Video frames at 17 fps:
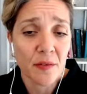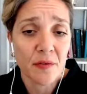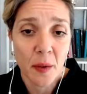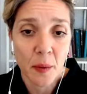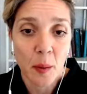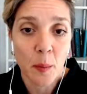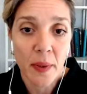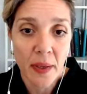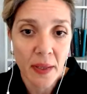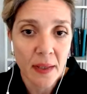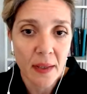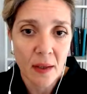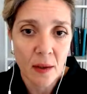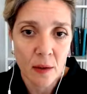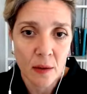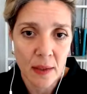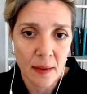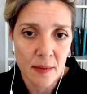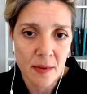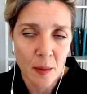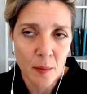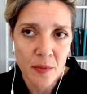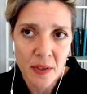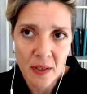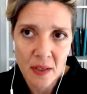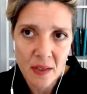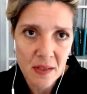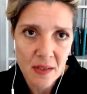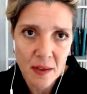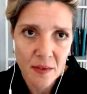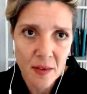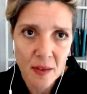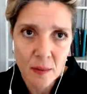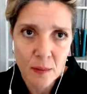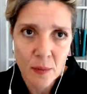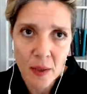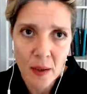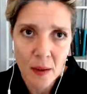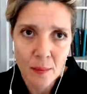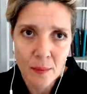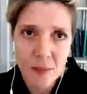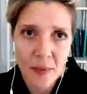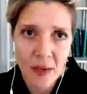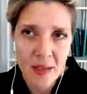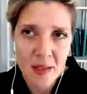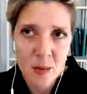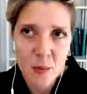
وبالفعل وصلت آه،